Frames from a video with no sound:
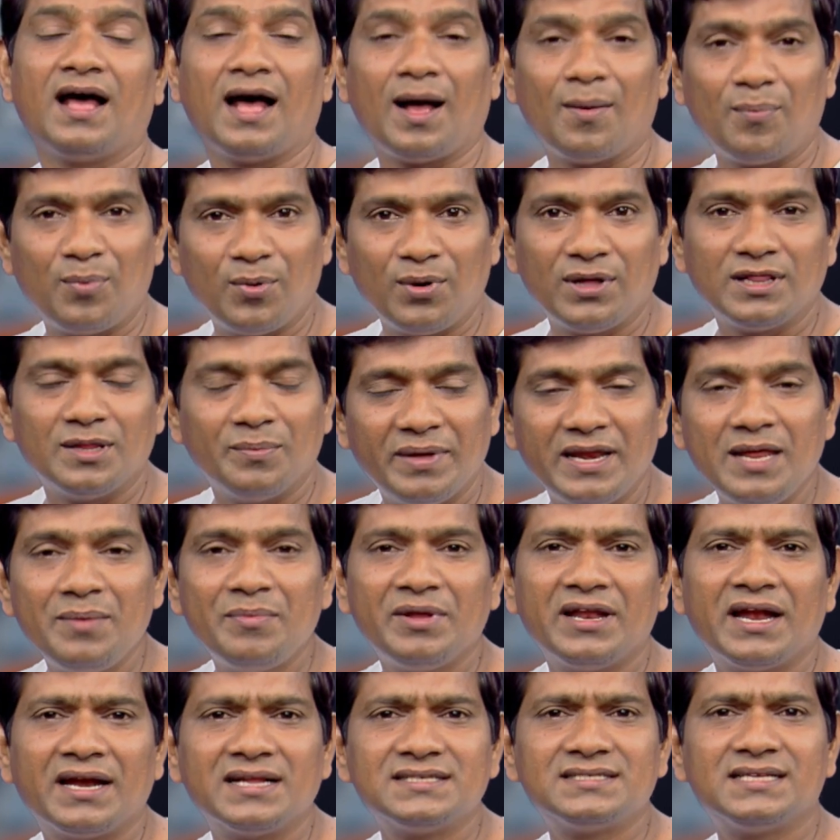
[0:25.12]
அப்போது அந்த பெரிய
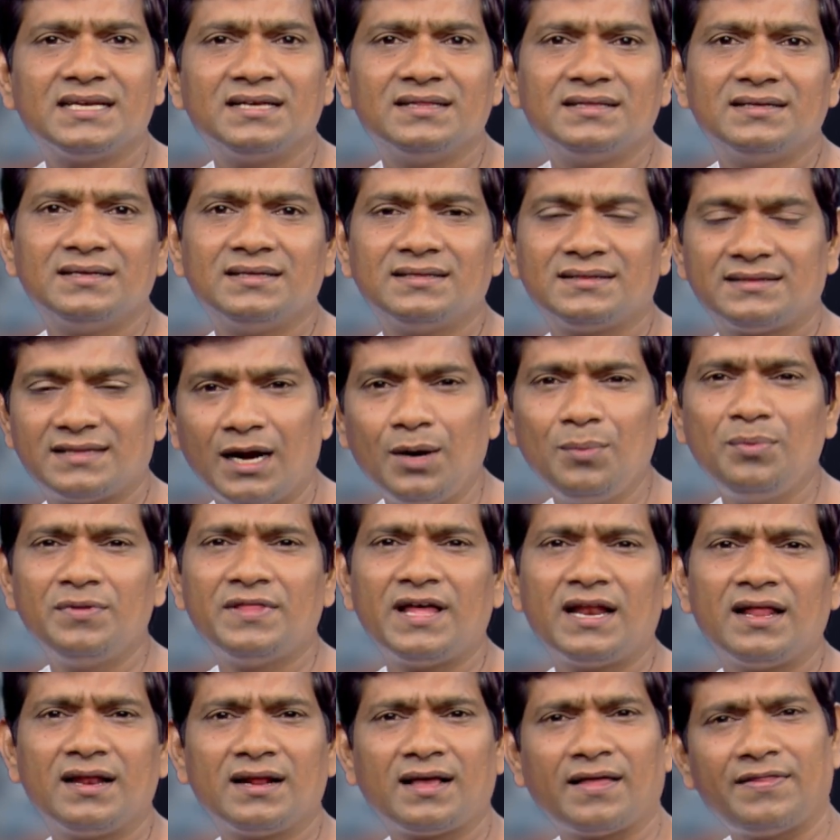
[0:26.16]
மீன் என்ன செய்யுது தடுப்பு
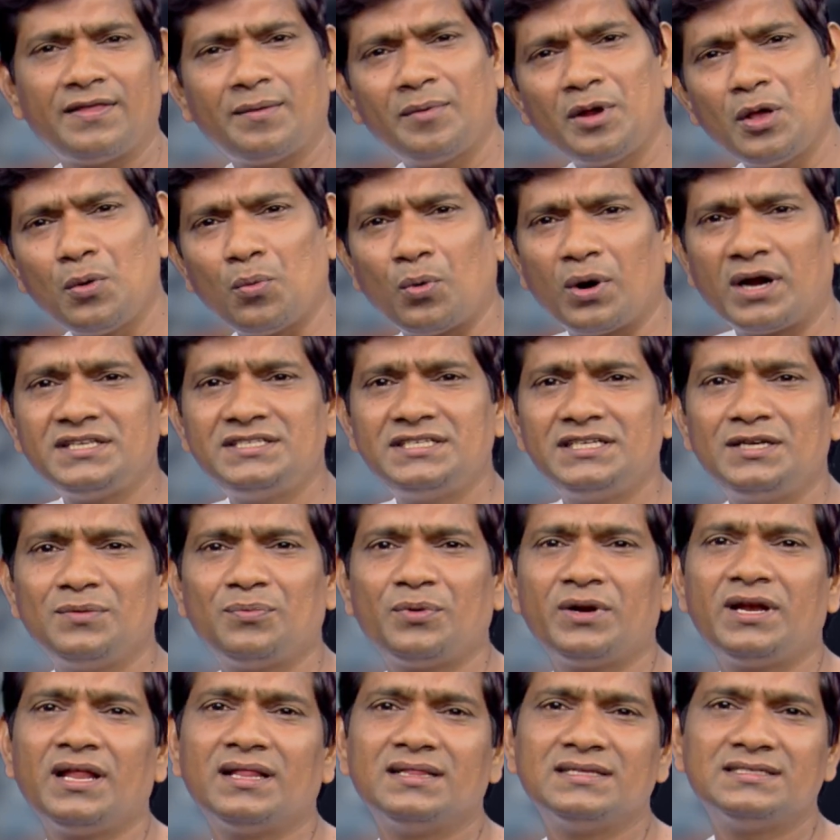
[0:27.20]
தானே இருக்குது அதை விட உடச்சிட்டு
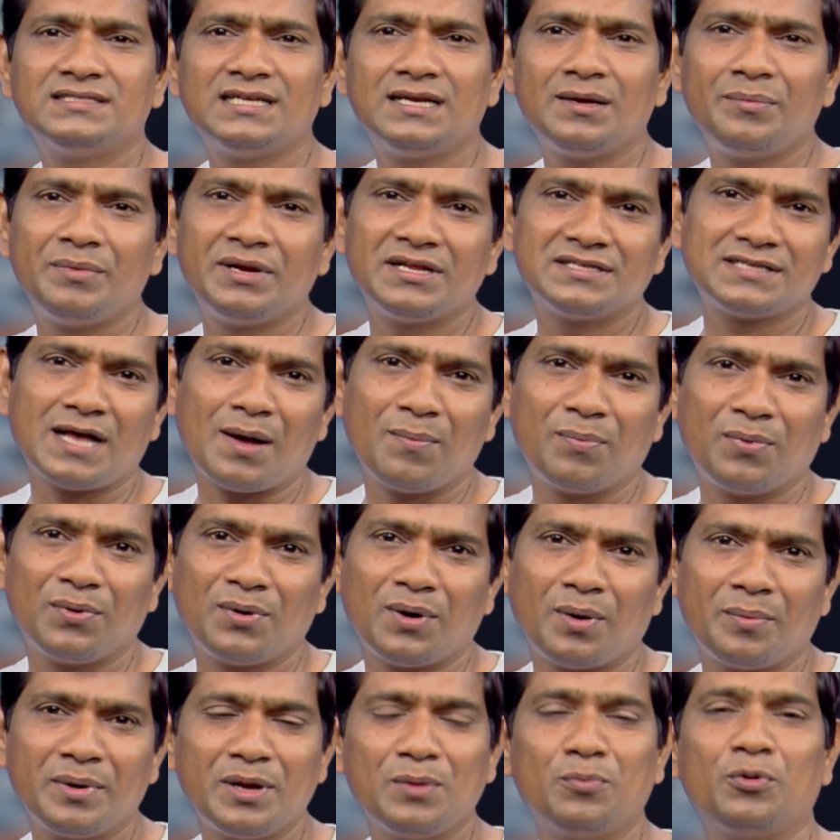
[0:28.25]
போயிட்டு அந்த சின்ன மீனை
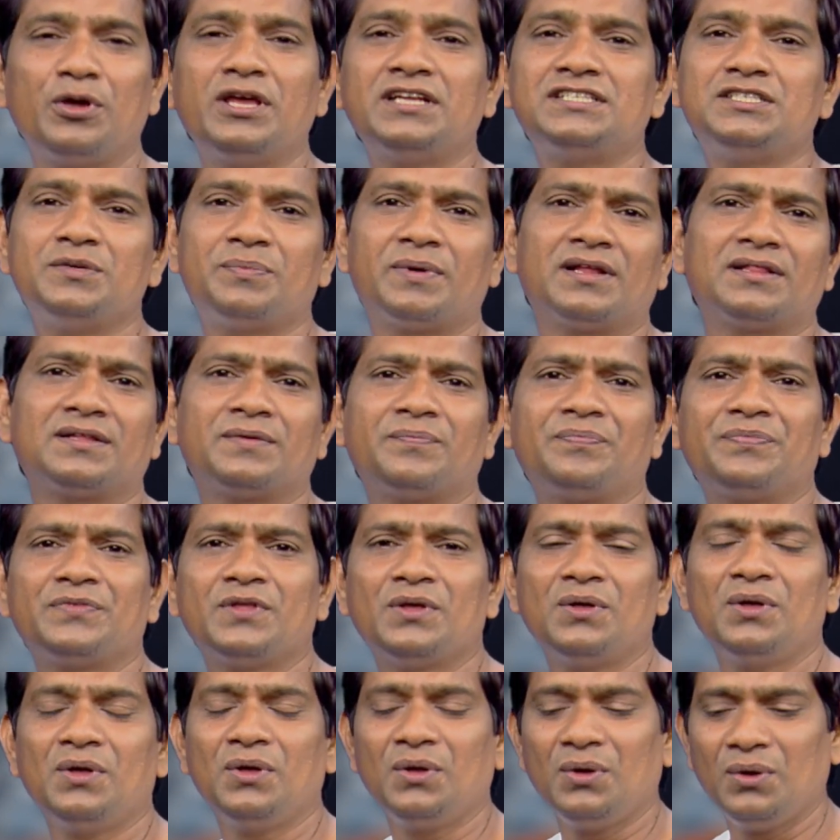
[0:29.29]
சாப்பிட்ணும் அப்படின்னு முயற்சி பண்ணுது
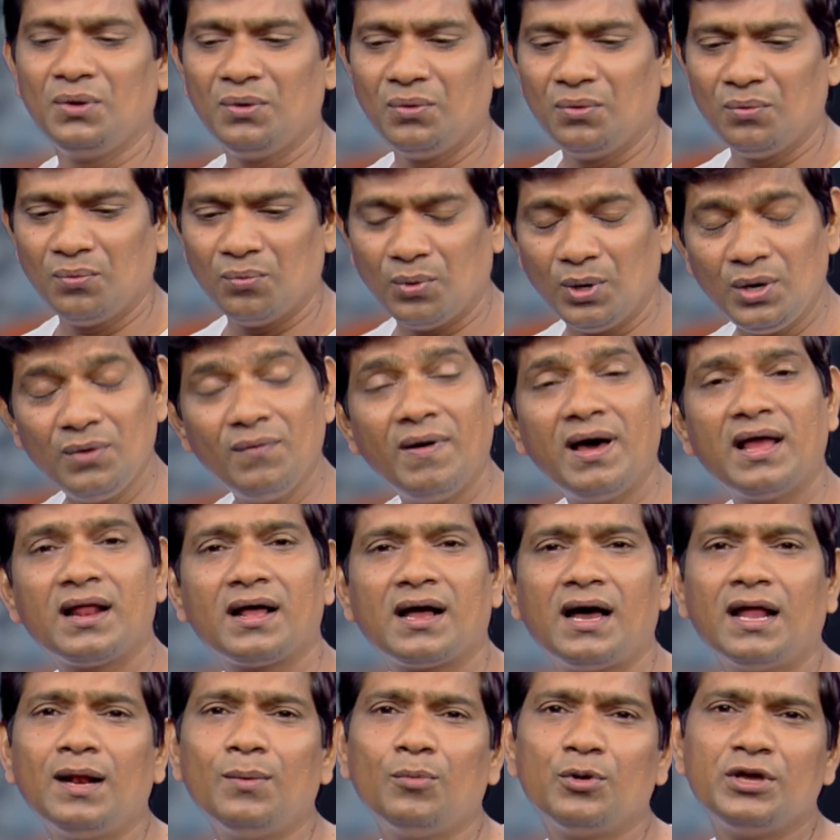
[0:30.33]
ஒரு வார
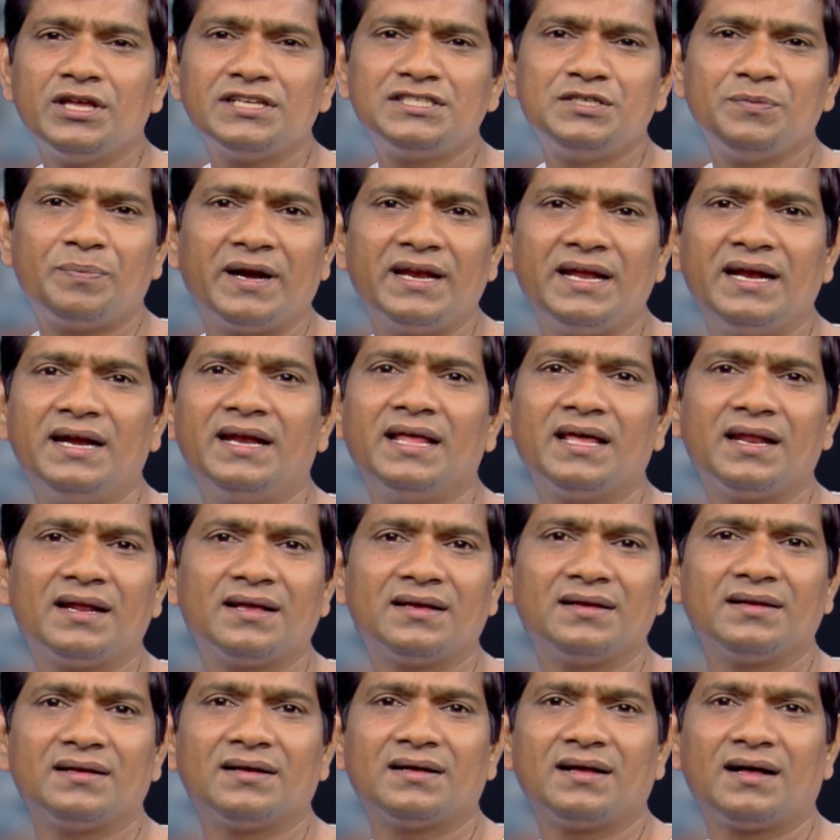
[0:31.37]
காலம் முயற்சி பண்ணிக்கிட்டே
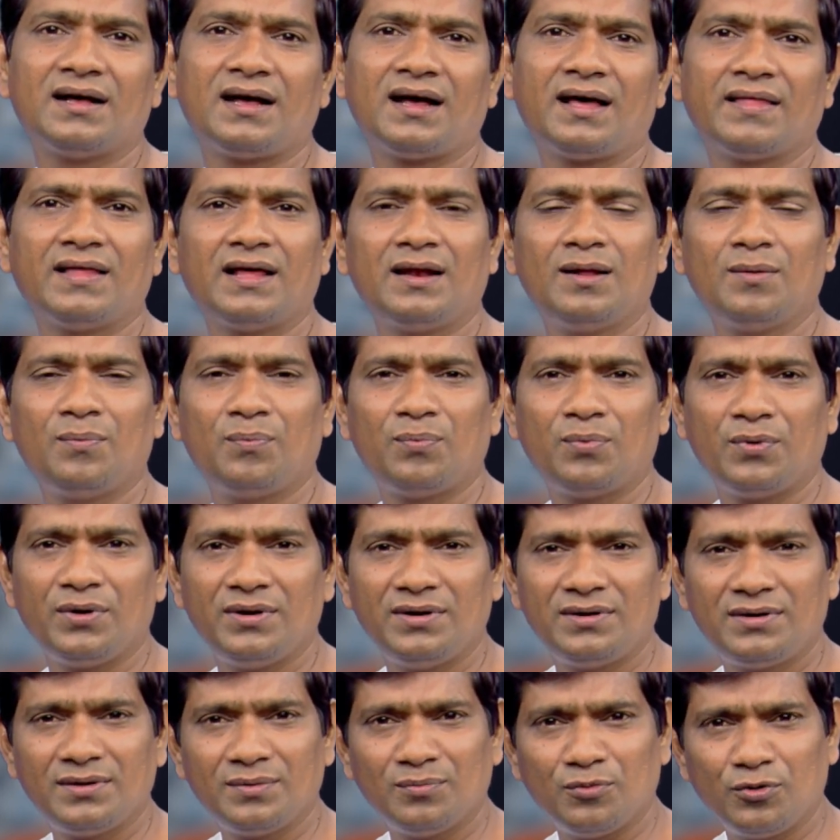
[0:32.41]
இருக்குது அதால்
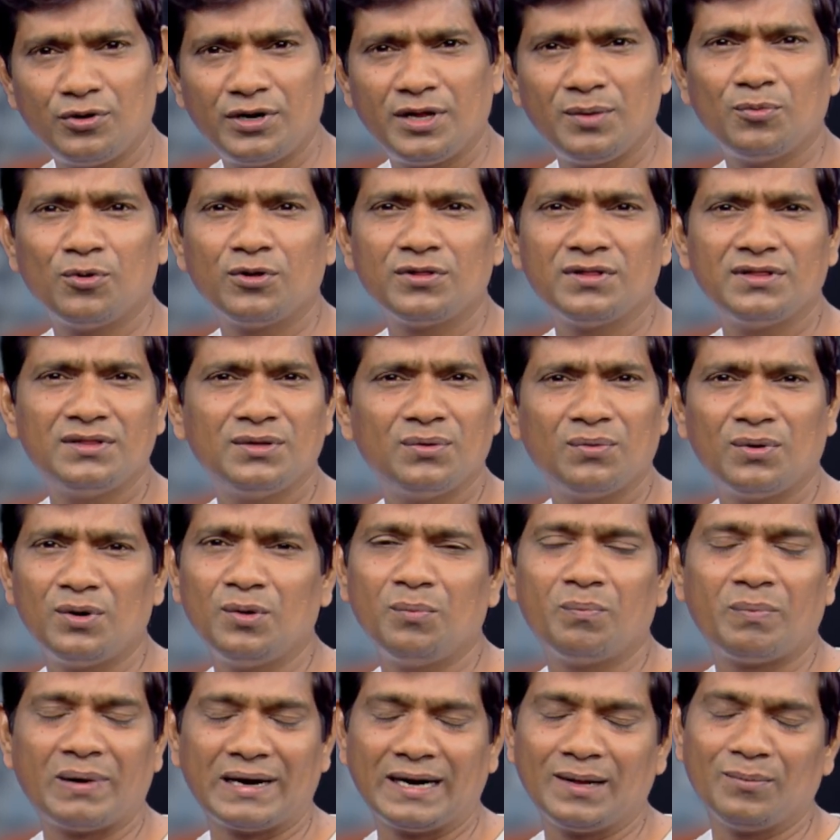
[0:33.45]
போயிட்டு முட்டி மோதுது
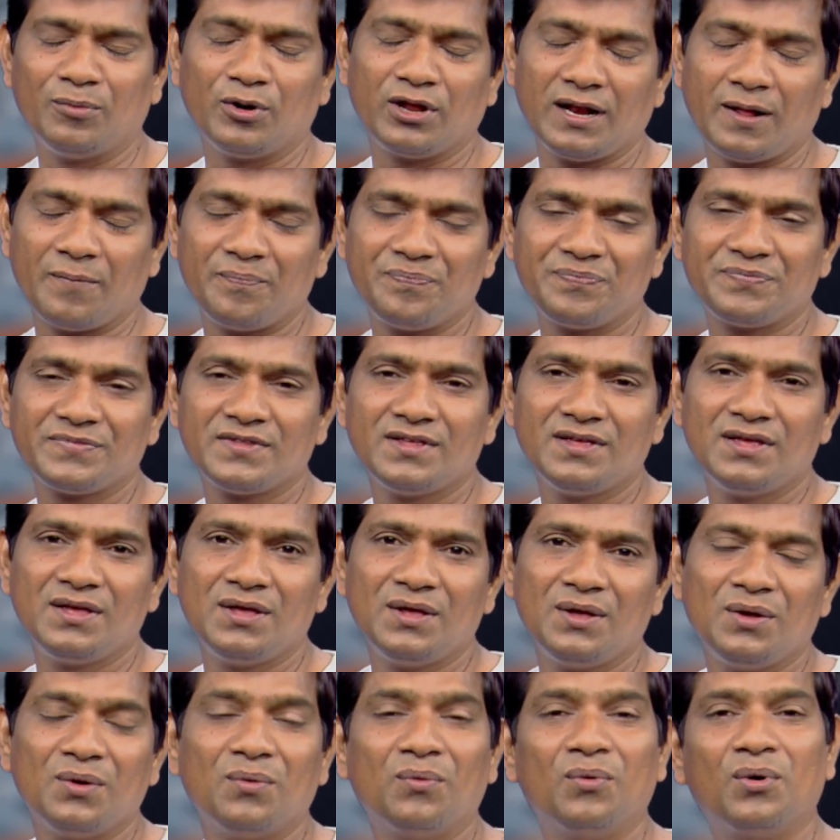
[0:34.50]
ஒன்றும் பண்ண முடியல
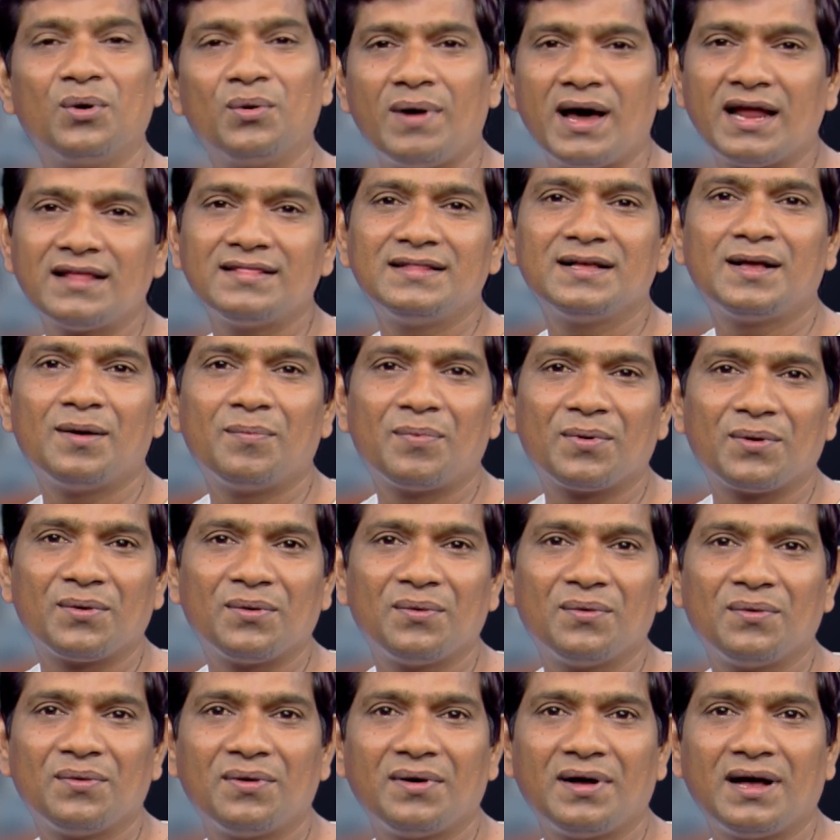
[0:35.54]
ஒரு வாரத்துக்கு
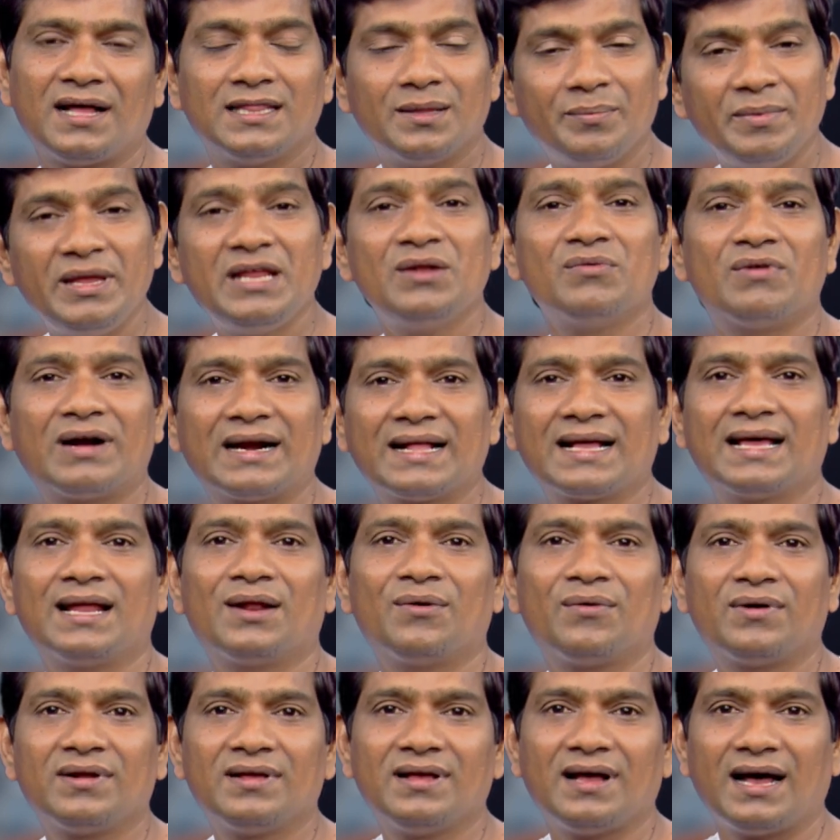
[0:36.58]
அப்புறம் அந்த மீன்
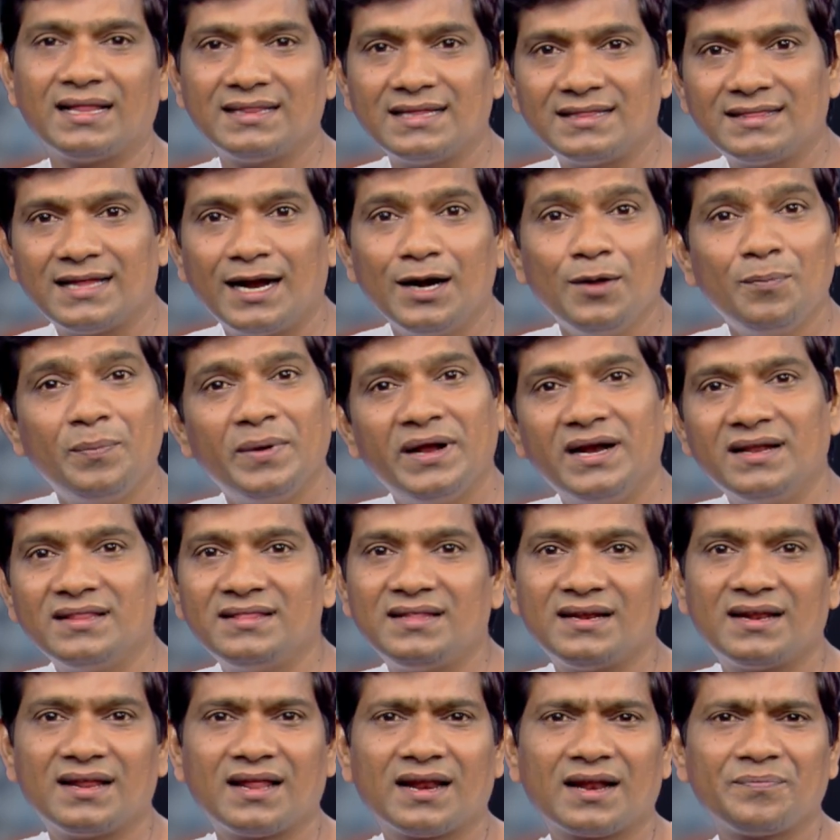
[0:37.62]
வளர்க்குறவர் அந்த தடுப்பை
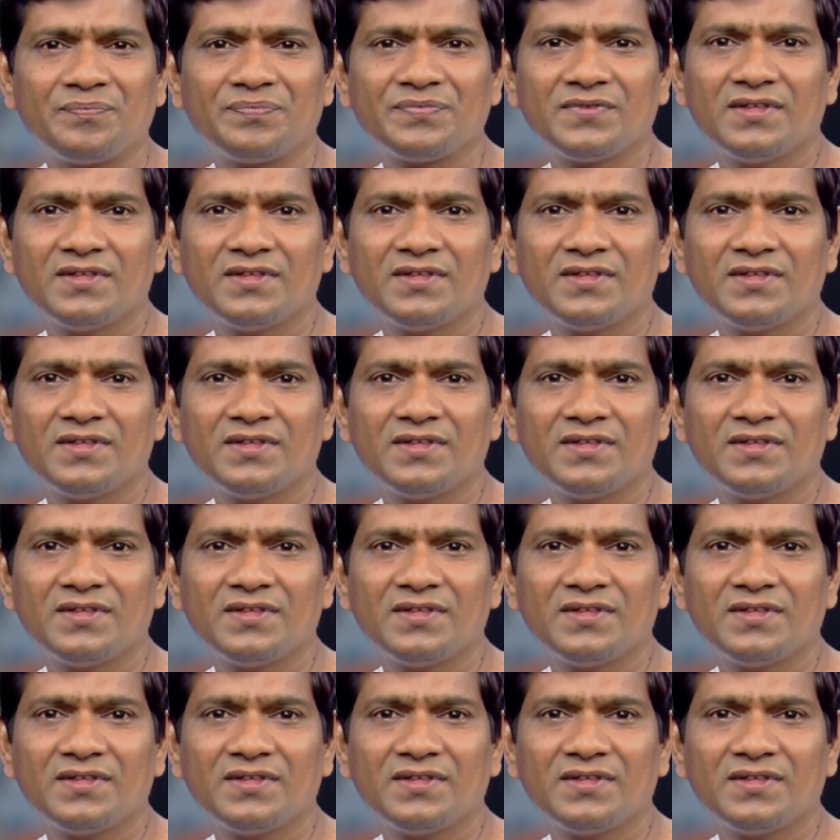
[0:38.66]
எடுத்துடுறாரு